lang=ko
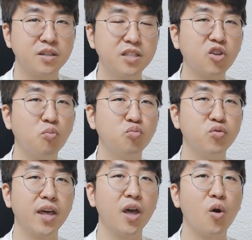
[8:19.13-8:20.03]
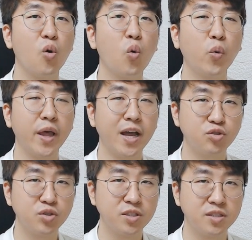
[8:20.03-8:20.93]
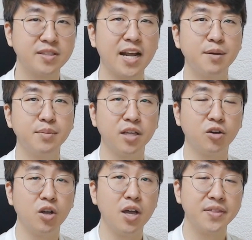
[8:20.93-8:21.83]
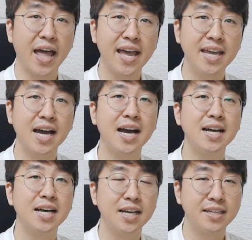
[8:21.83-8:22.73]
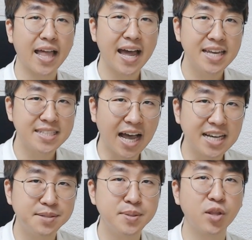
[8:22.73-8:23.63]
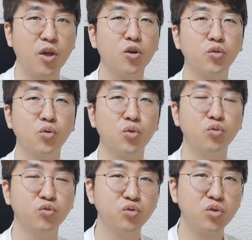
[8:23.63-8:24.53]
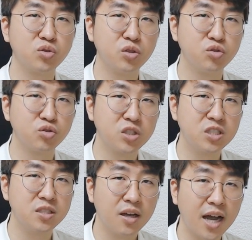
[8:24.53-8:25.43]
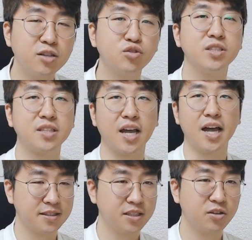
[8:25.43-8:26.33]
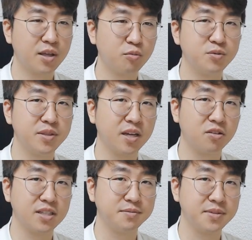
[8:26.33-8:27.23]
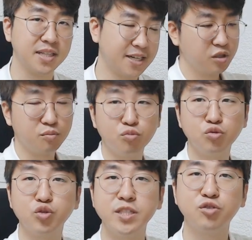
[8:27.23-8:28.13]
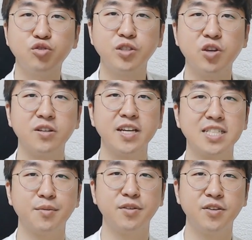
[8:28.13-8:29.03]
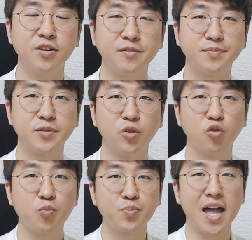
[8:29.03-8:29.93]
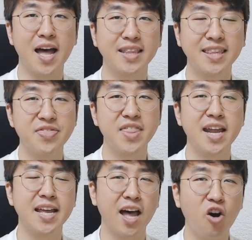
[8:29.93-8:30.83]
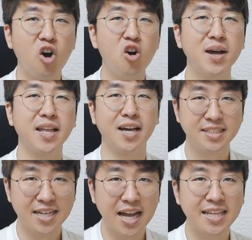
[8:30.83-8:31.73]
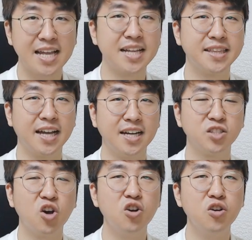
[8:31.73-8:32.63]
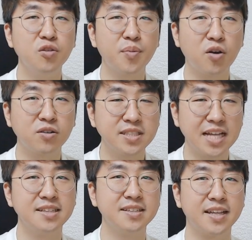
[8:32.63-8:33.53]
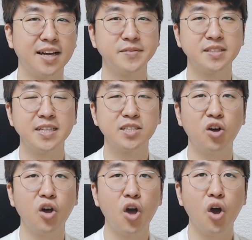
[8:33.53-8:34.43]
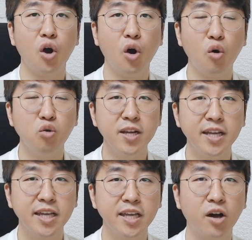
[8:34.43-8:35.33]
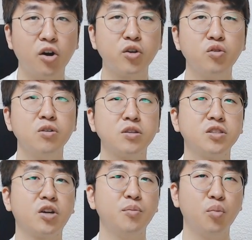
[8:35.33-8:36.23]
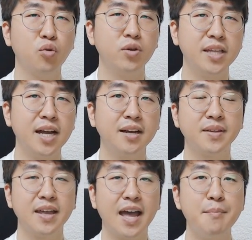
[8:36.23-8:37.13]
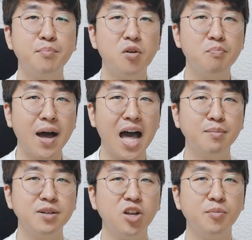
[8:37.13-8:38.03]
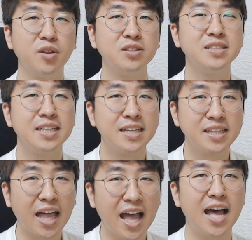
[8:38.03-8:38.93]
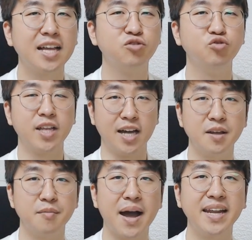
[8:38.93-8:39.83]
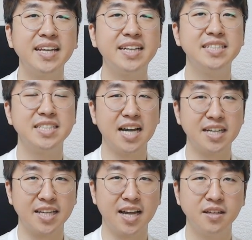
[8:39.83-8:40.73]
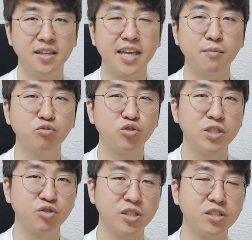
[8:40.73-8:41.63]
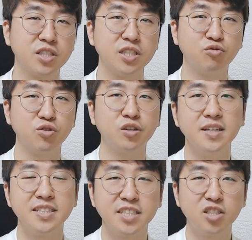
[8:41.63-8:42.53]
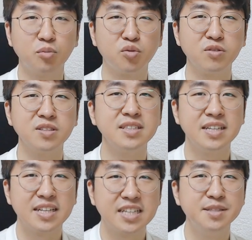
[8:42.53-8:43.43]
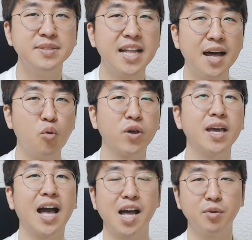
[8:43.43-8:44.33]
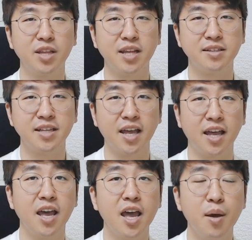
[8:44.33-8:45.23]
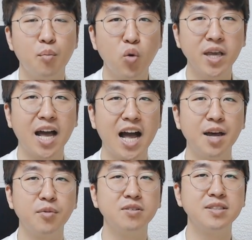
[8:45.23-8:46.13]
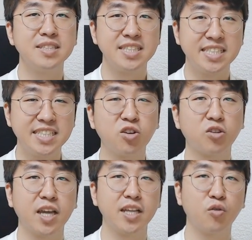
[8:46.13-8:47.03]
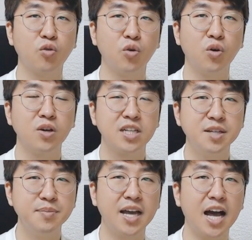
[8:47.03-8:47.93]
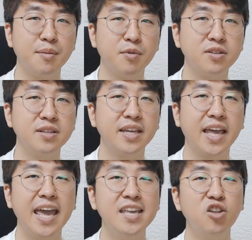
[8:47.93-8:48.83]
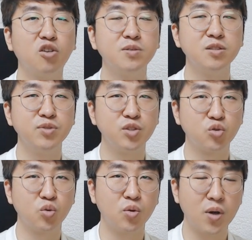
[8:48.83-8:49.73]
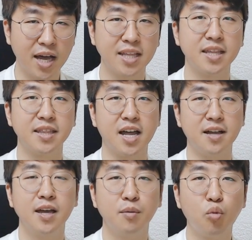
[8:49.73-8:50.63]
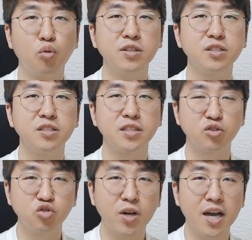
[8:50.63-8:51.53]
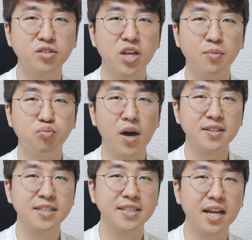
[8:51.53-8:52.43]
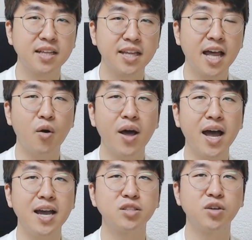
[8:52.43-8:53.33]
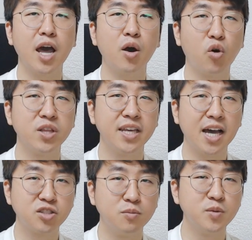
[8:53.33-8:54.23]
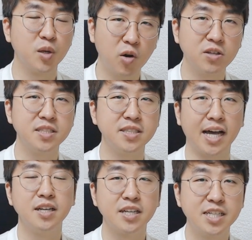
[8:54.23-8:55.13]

그 덕분에 오래 할 수 있는 사람이 돼요. 나이가 나이 40이 되어도 운동선수를 할 수 있다. 이렇게 보시면 될 것 같습니다. 무술일주를 정리하자면요. 높다, 단단하다, 험하다, 차단한다, 성벽을 쌓는다. 그래서 어울리기 어려운 것처럼 보이나 한번 마음을 열면은 다 준다. 말이 길지가 않다. 이게 무술일주의 특징이고요. 직업으로는 금이나 목이 강하면 되는데 목이 강하면 직을 얻게 되고 금이 강하면은 개인업을 위주로 하게 된다. 목을 쓸 때 수가 있어야 부하들이 따른다. 화가 있어야 권위가 점점 커진다.